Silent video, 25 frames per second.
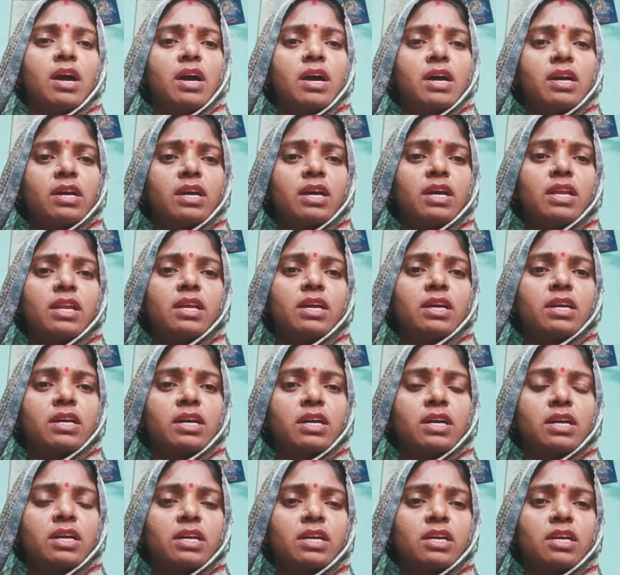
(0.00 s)
अकल
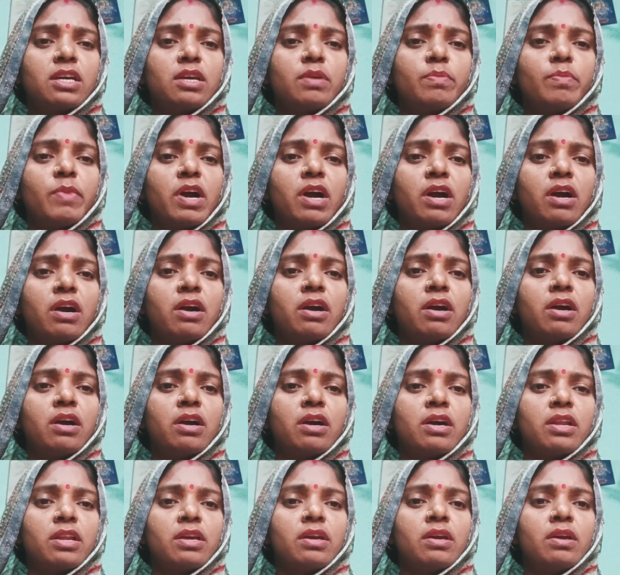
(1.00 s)
गई
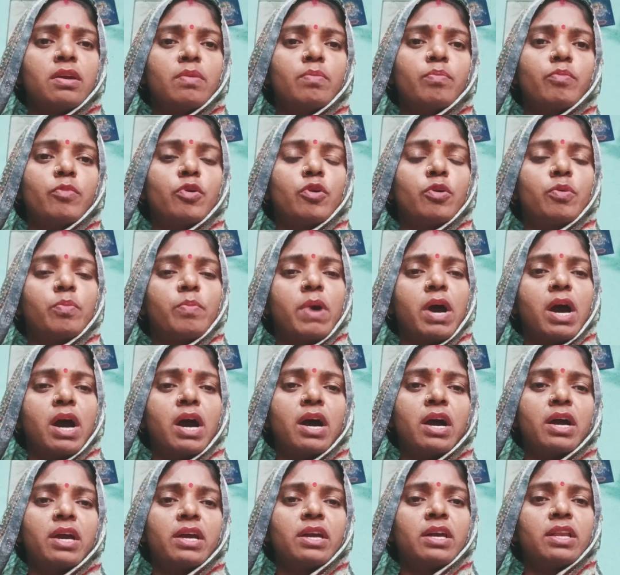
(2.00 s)
मारी
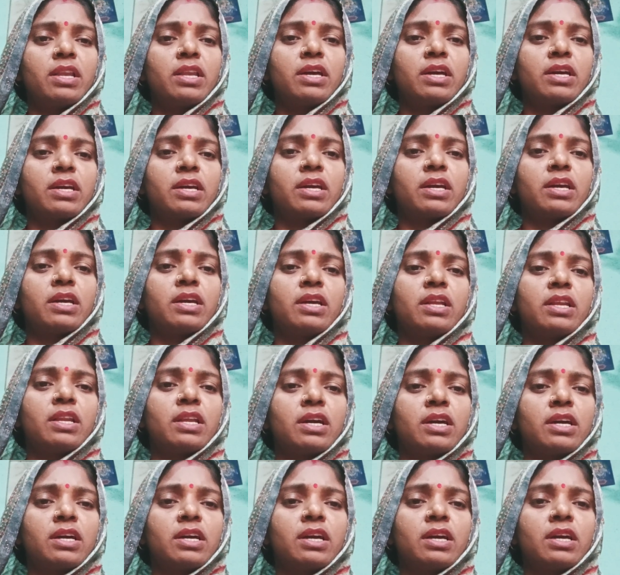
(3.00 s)
मोबाइल के
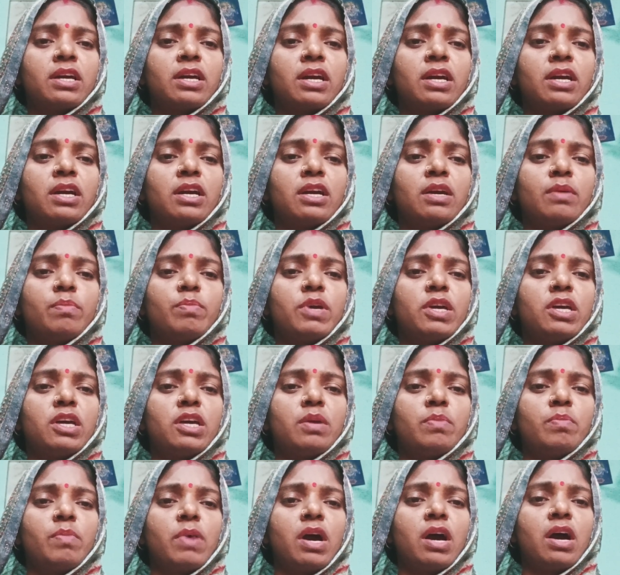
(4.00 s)
लग गए
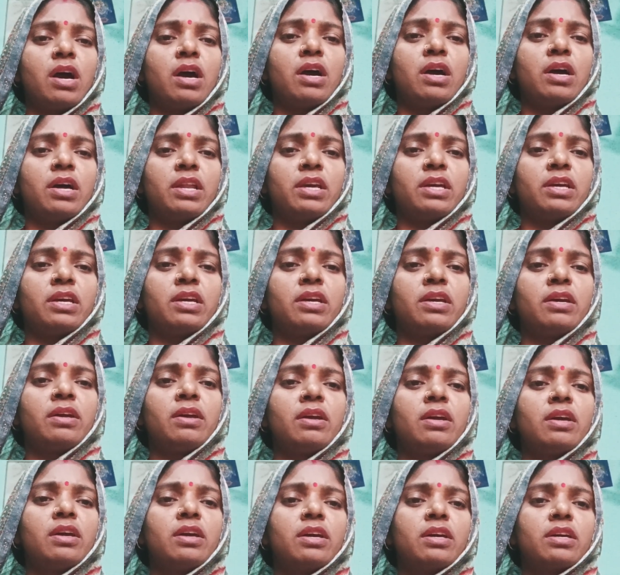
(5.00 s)
बीमारी
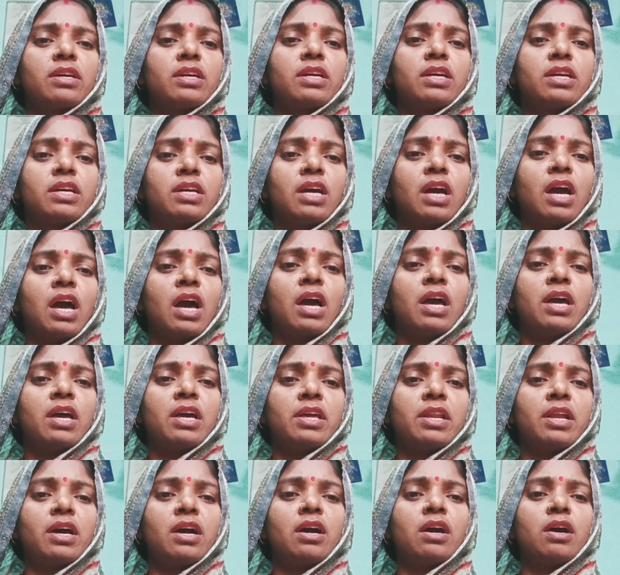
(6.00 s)
की है
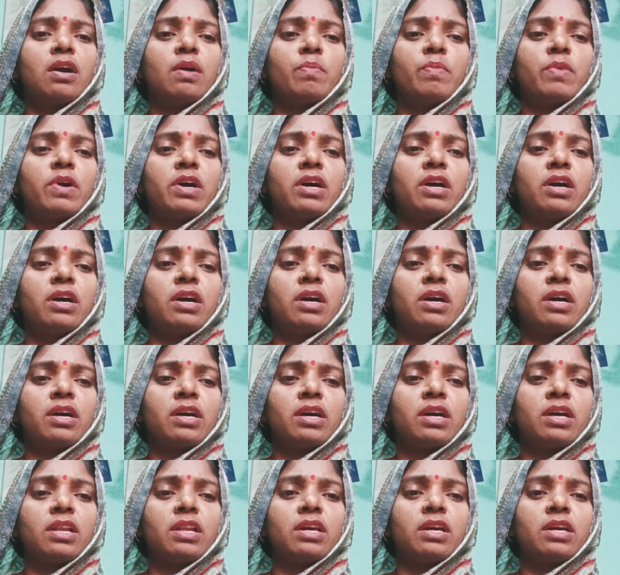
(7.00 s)
रामा
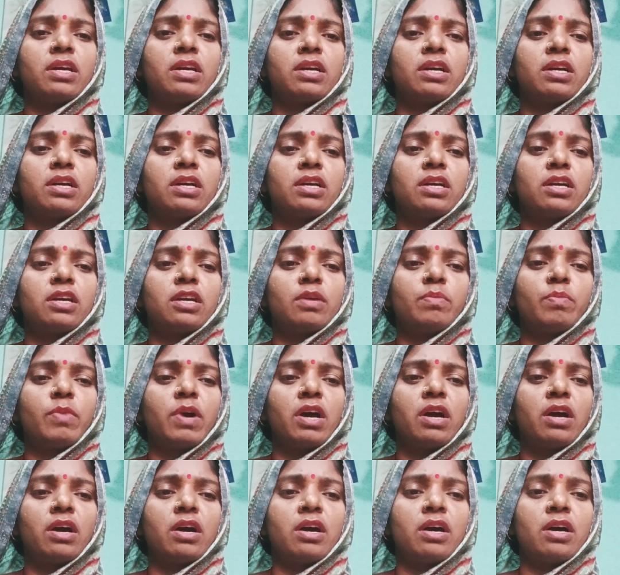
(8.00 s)
अकल गई
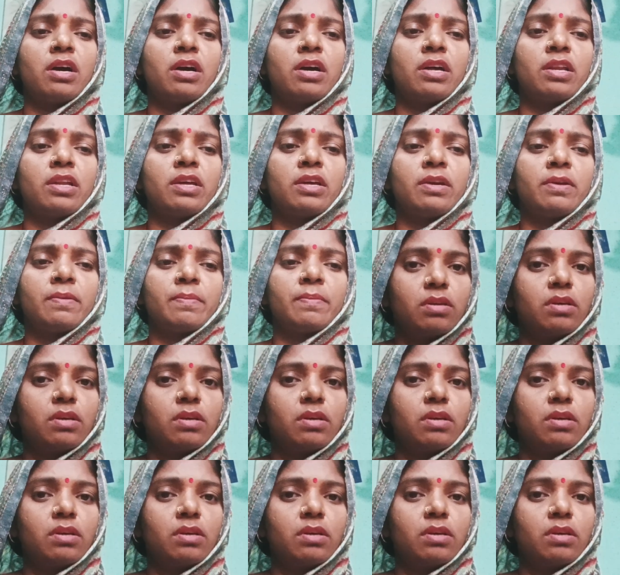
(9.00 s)
मारी